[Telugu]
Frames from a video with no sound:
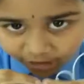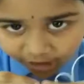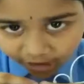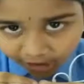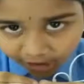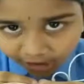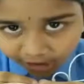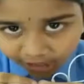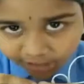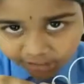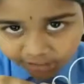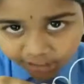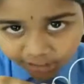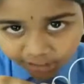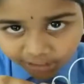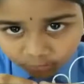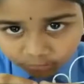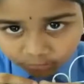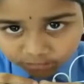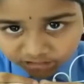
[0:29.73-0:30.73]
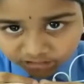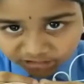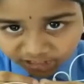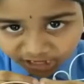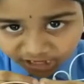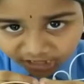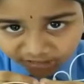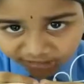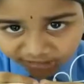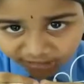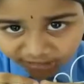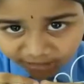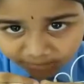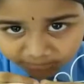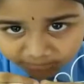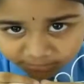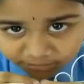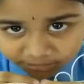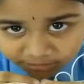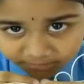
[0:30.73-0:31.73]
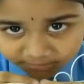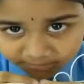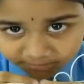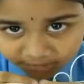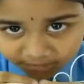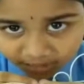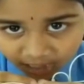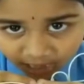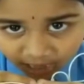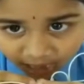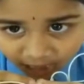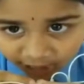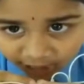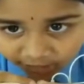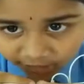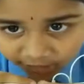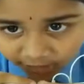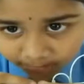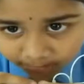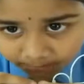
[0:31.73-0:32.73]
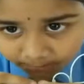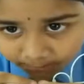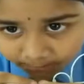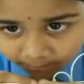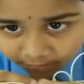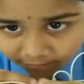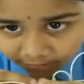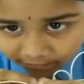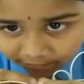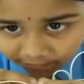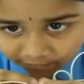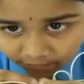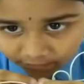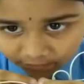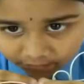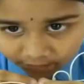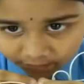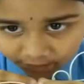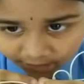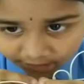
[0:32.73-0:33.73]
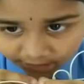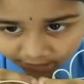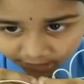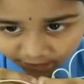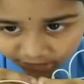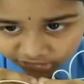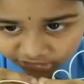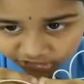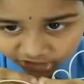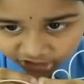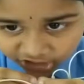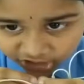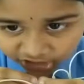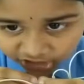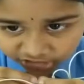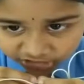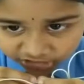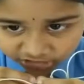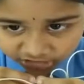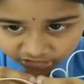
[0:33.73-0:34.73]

ఆ హే మోడీ ఆ హే బీజేపీ ఆ హే పవన్ కళ్యాణ్ ఆ హే జగన్